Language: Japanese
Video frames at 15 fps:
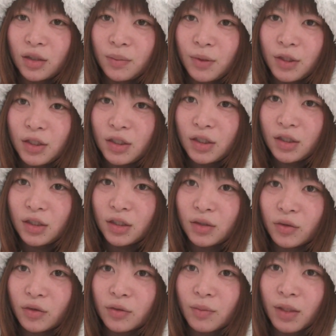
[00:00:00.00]
厳しい
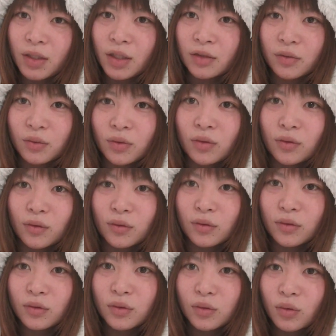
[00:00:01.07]
局面になると
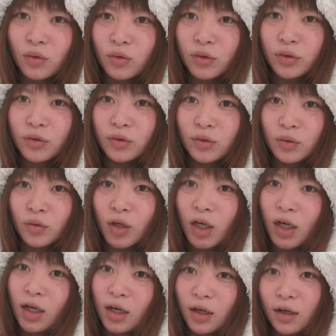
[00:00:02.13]
そういうの
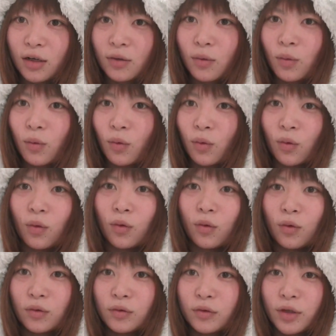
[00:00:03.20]
がこ
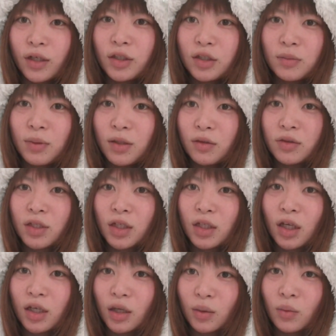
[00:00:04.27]
うフラッシュバックじゃ
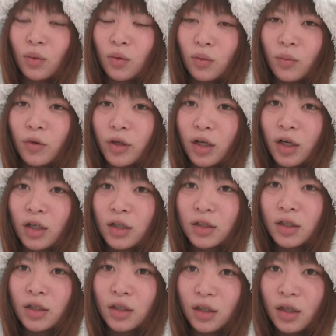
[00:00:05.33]
ないけど思い返
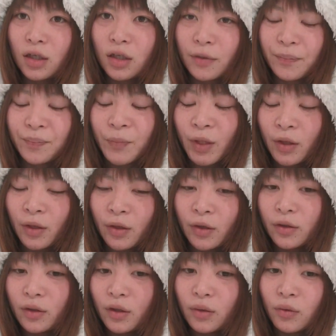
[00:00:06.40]
されて
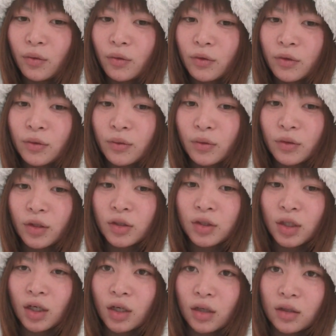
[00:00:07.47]
でこういう子た
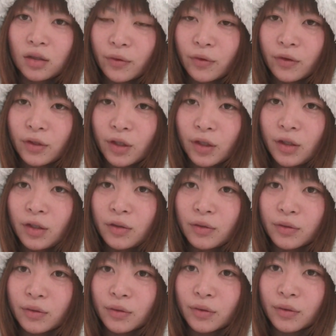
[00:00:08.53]
ちが出てくる